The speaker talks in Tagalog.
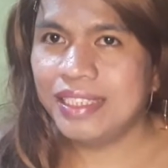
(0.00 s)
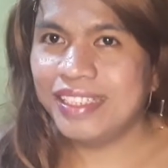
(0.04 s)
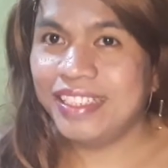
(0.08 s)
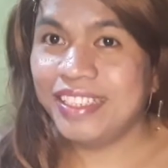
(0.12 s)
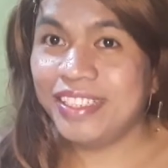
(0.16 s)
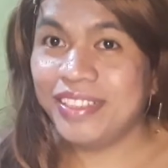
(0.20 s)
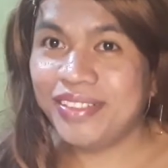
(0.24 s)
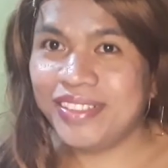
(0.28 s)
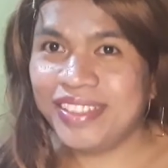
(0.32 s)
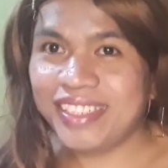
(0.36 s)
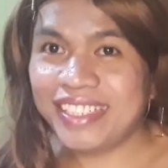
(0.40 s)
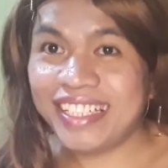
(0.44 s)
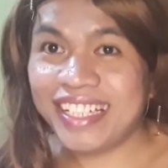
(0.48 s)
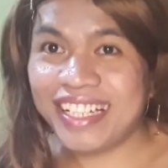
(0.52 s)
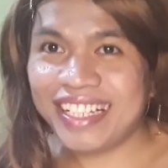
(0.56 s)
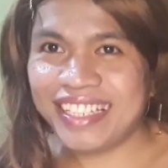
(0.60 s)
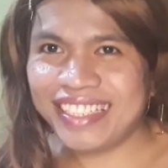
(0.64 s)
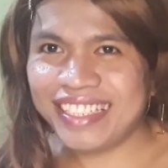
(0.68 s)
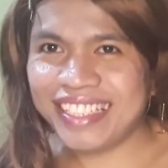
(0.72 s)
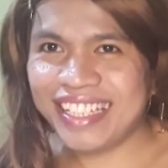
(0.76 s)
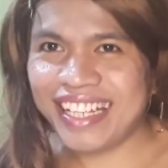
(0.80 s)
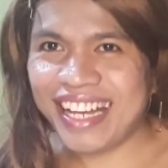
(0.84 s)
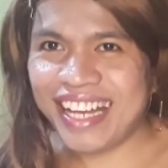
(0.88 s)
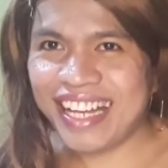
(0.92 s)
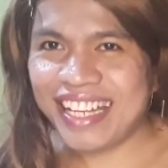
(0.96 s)
Yun na nga
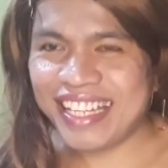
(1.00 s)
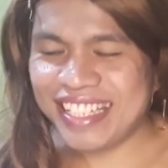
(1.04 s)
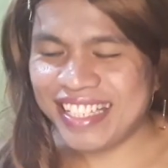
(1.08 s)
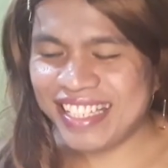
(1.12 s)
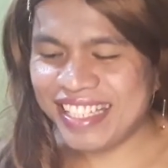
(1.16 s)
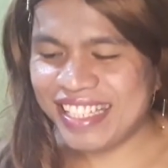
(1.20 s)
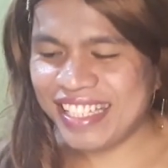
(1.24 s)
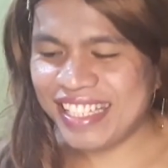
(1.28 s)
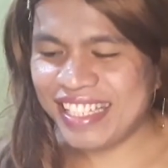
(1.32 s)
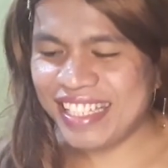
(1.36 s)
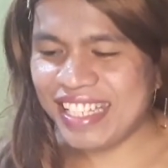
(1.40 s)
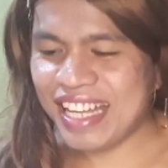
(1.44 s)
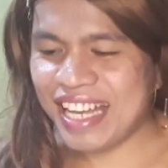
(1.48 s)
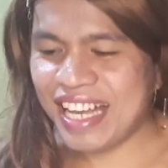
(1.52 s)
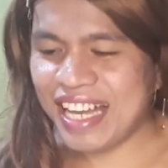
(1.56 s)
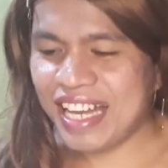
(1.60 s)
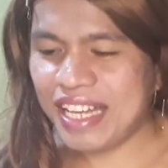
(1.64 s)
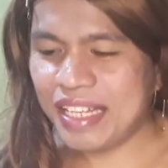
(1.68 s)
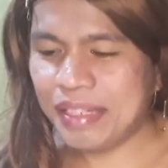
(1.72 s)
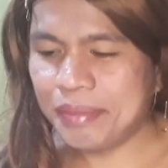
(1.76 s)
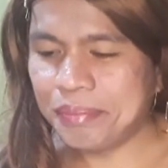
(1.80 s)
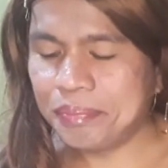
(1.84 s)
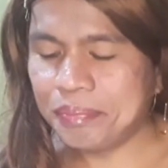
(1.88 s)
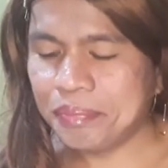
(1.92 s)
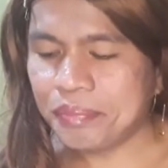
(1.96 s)
guys,
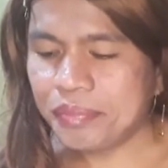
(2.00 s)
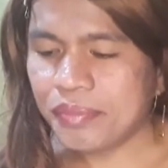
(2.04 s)
yan.